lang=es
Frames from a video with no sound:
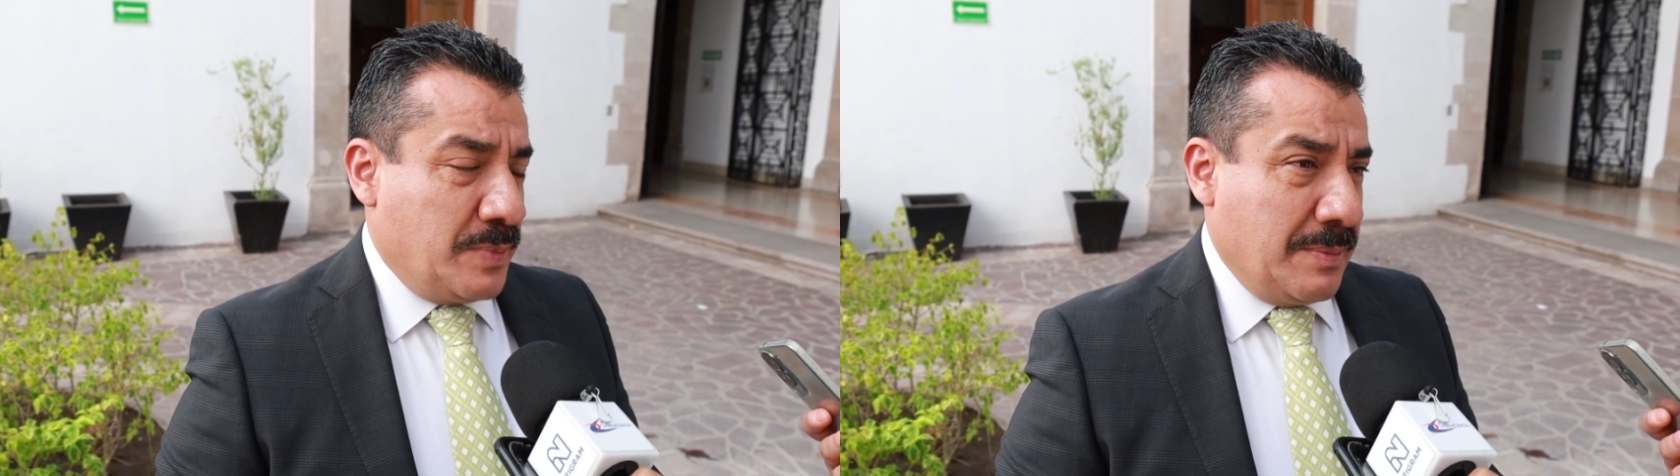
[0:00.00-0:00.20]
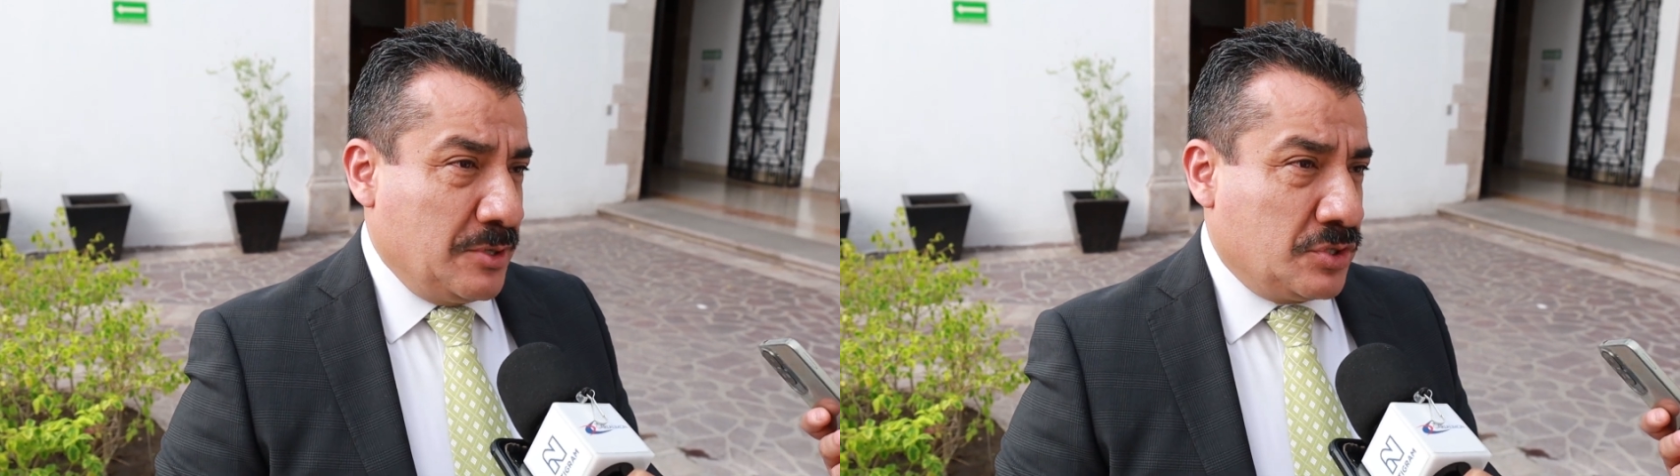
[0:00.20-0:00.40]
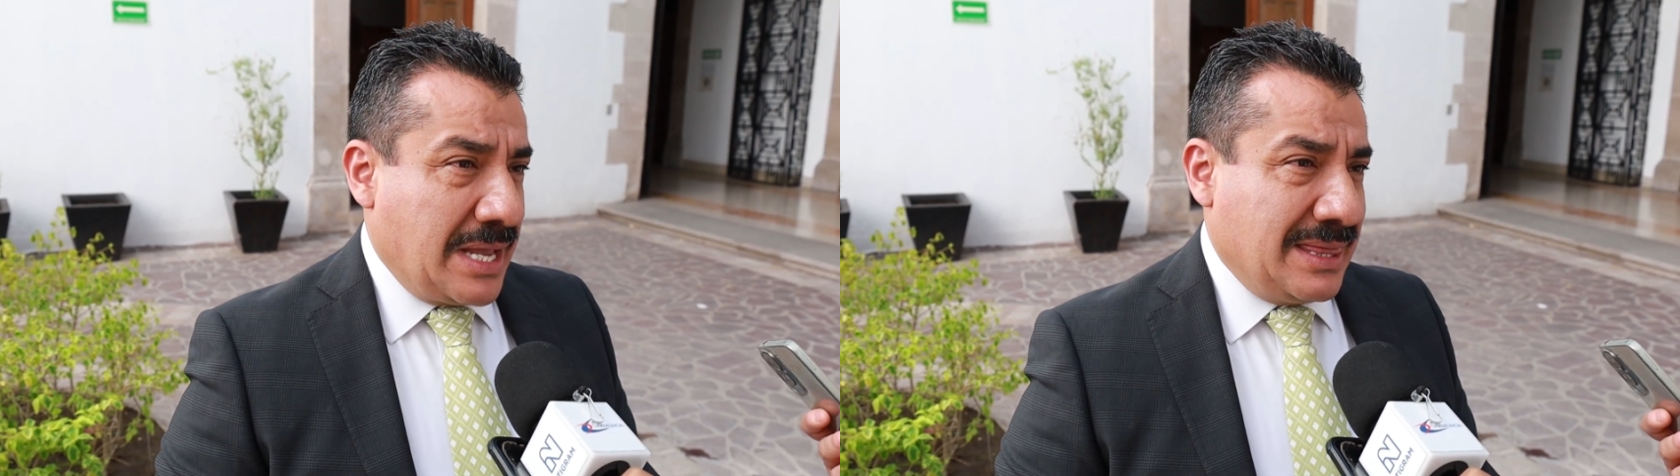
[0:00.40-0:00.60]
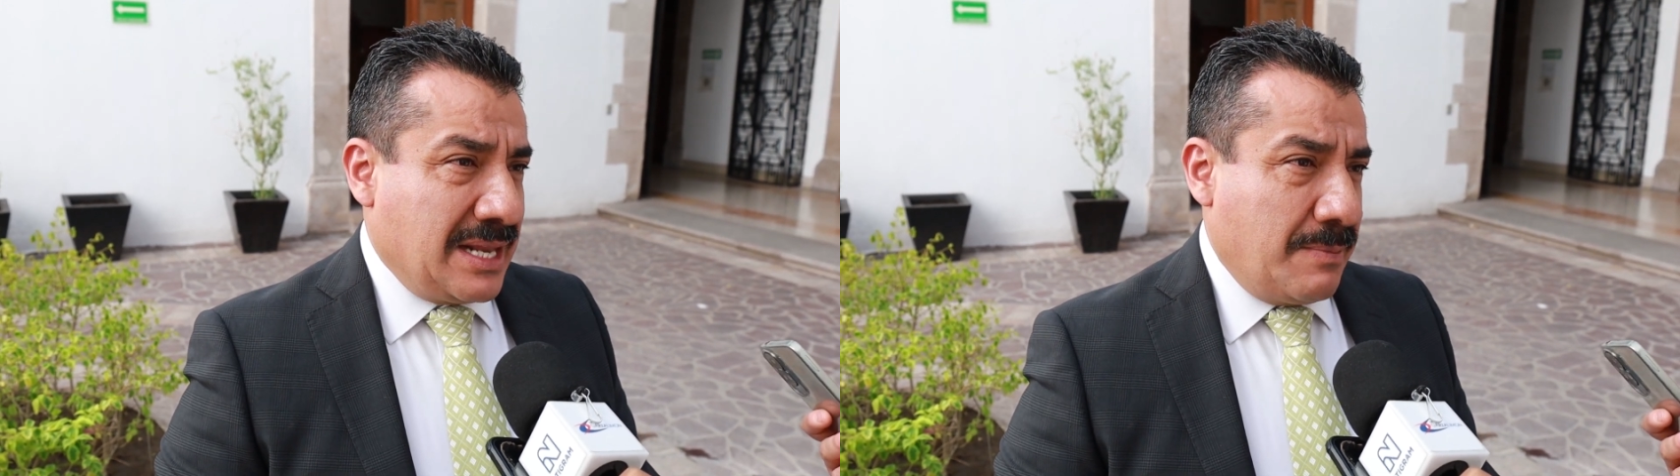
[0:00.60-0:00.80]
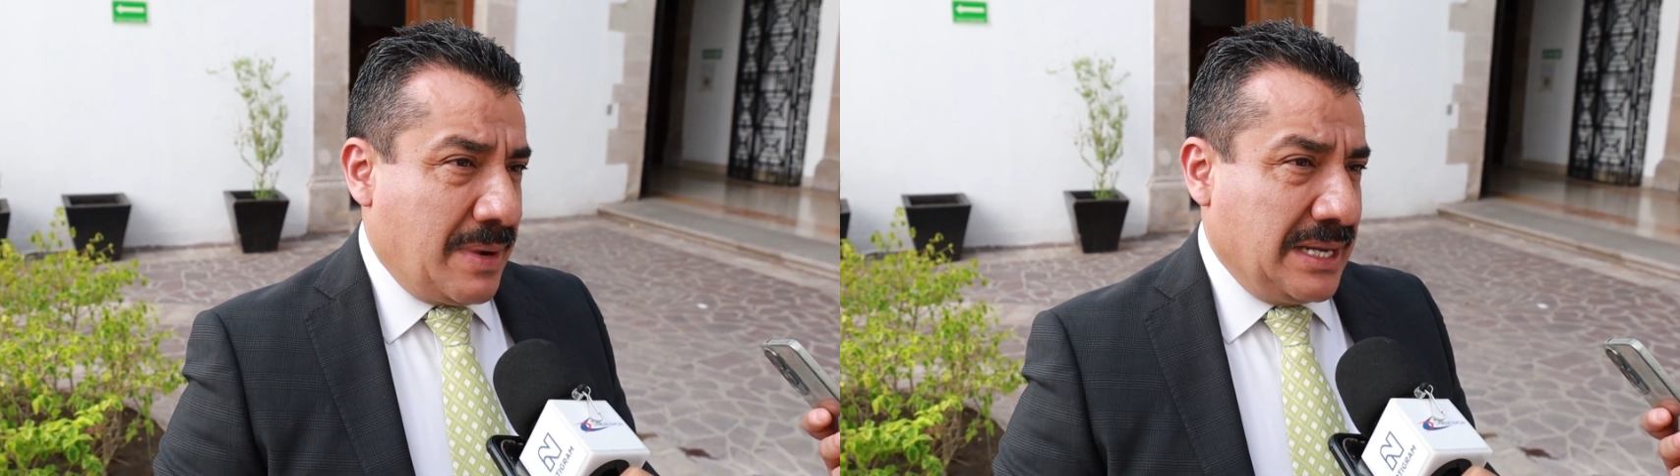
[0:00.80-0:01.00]
permisos que
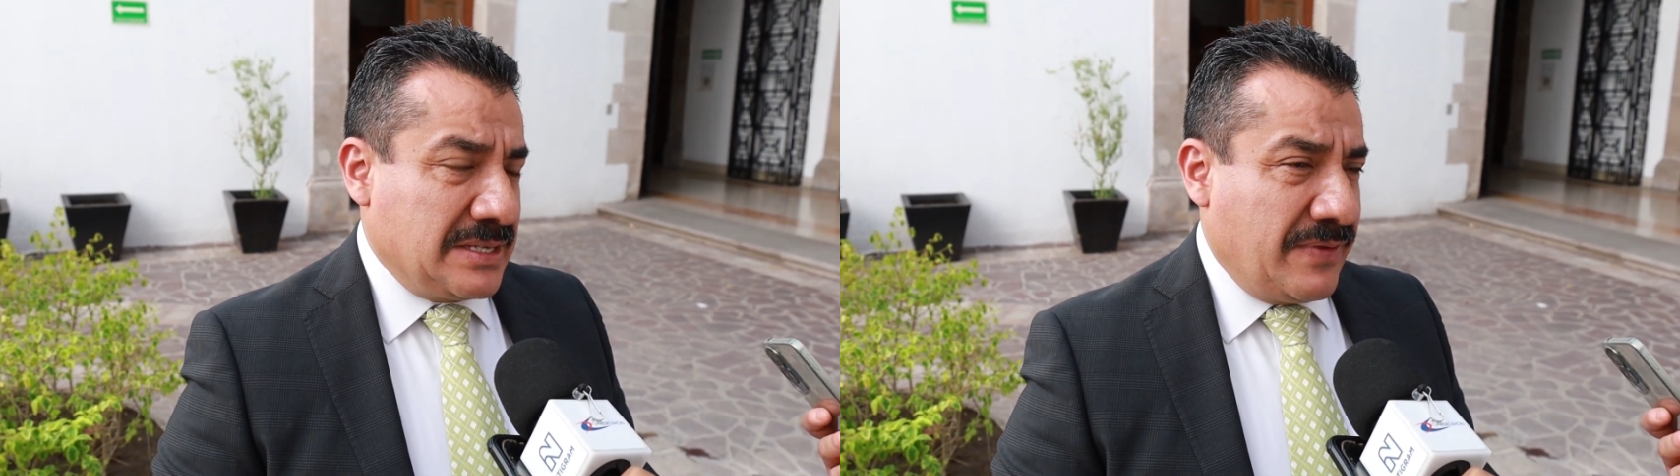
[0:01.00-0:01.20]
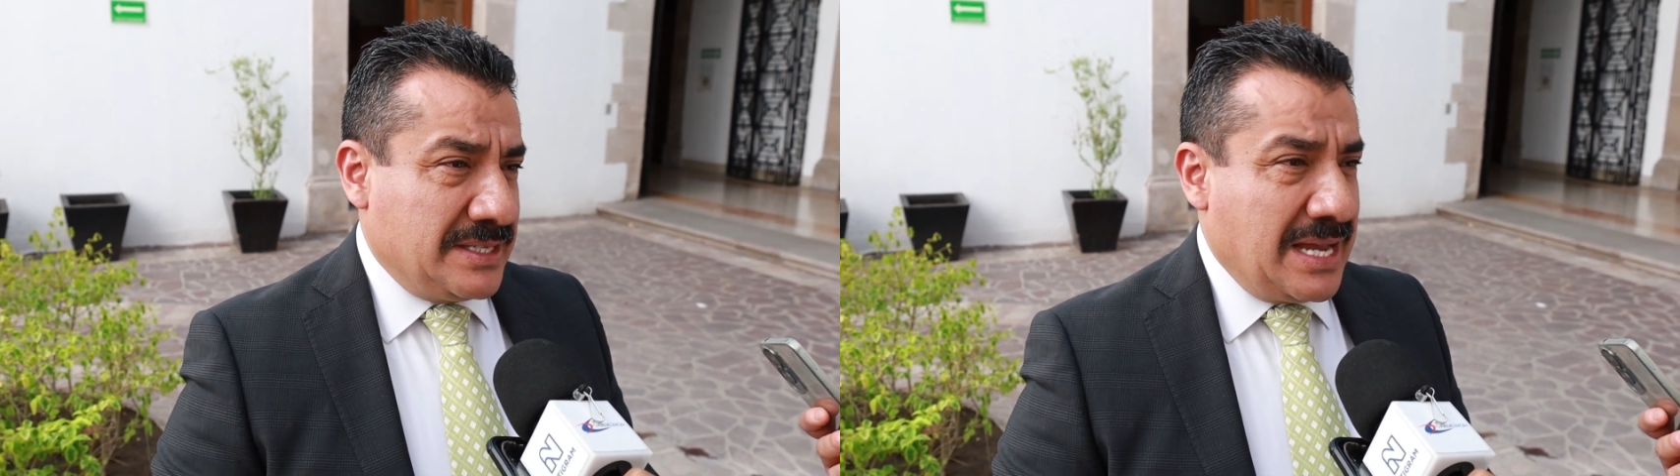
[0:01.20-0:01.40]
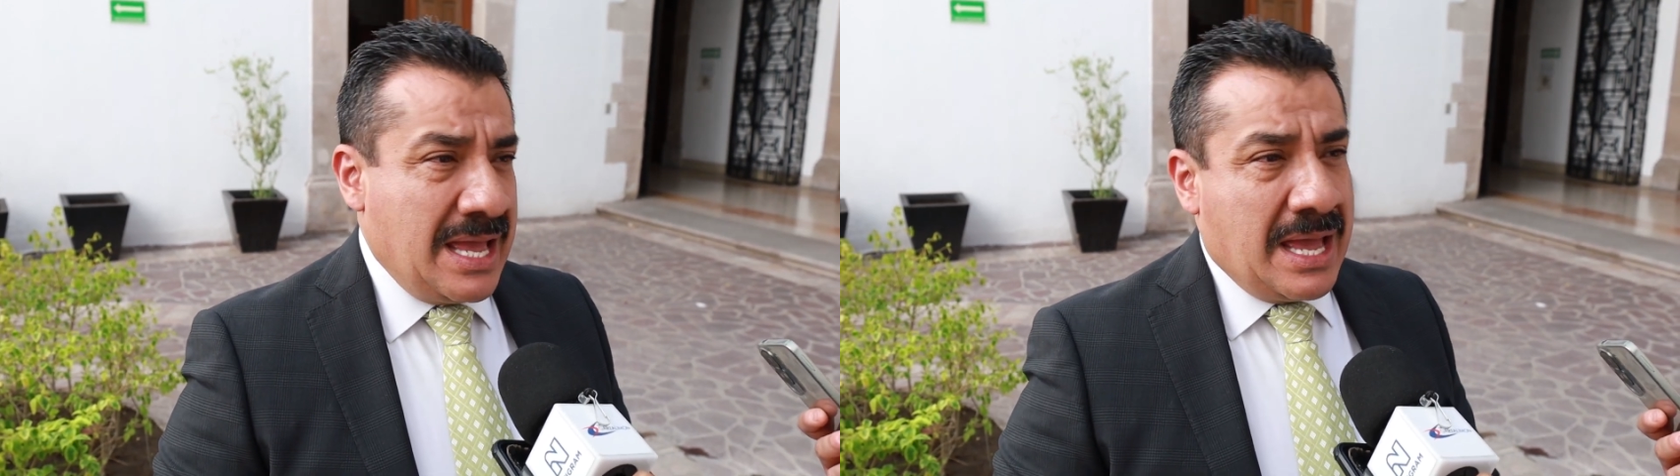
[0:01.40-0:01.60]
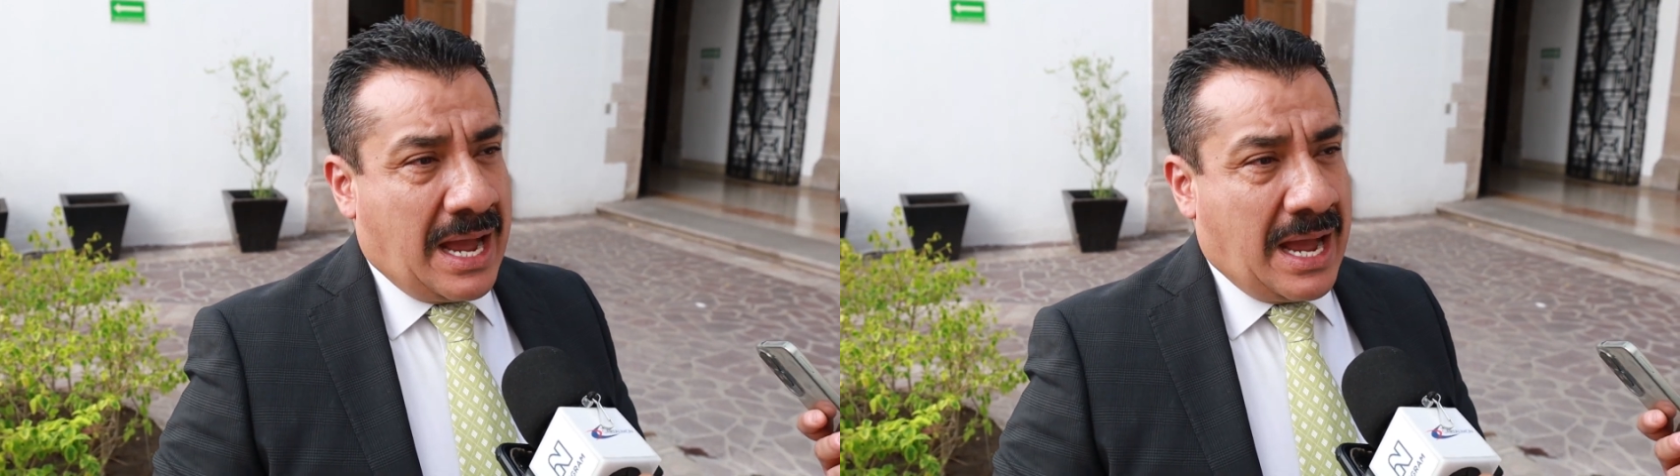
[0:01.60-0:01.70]
entran para esa fecha